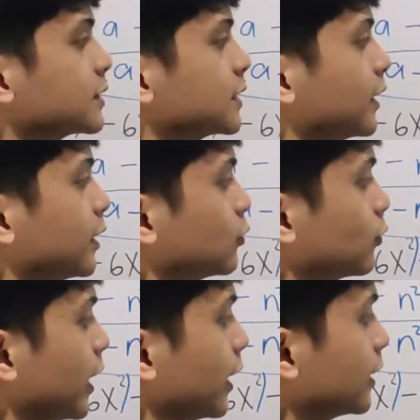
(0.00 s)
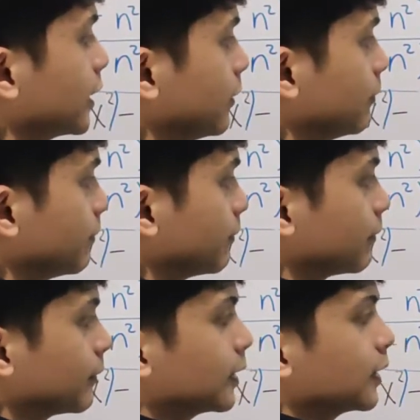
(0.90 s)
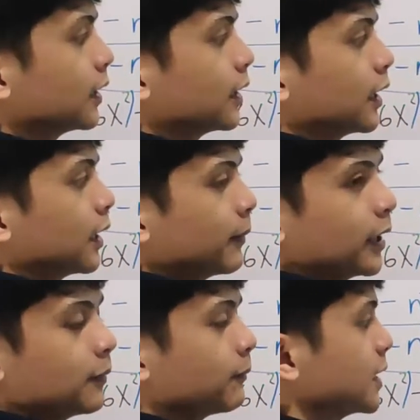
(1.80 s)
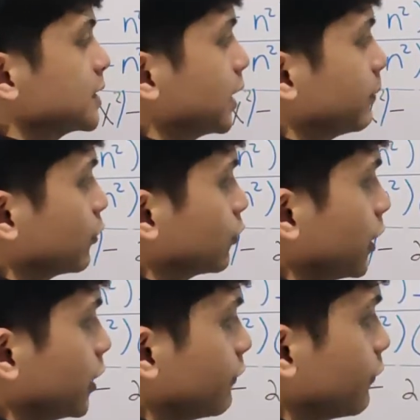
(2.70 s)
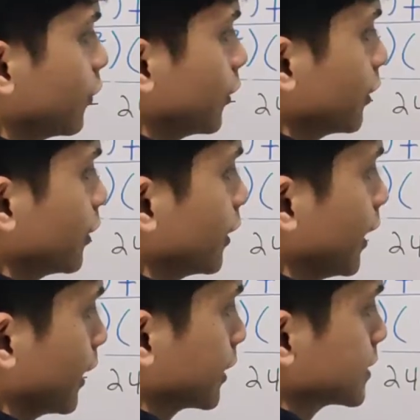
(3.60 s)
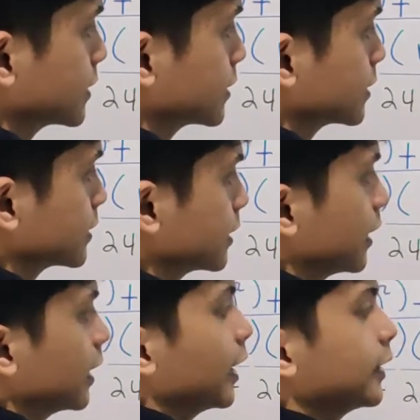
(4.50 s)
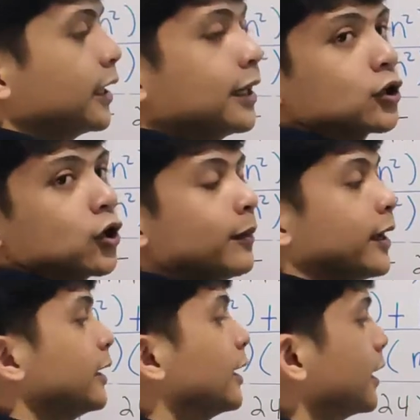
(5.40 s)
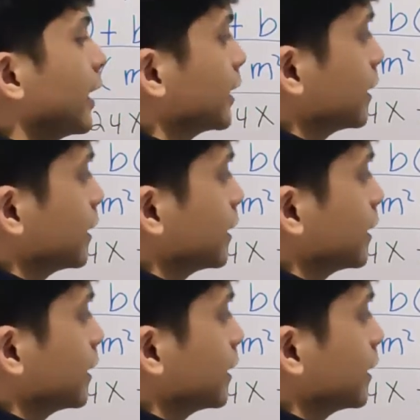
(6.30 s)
natin tong negative. Magiging positive yung 24x And then ito, magiging negative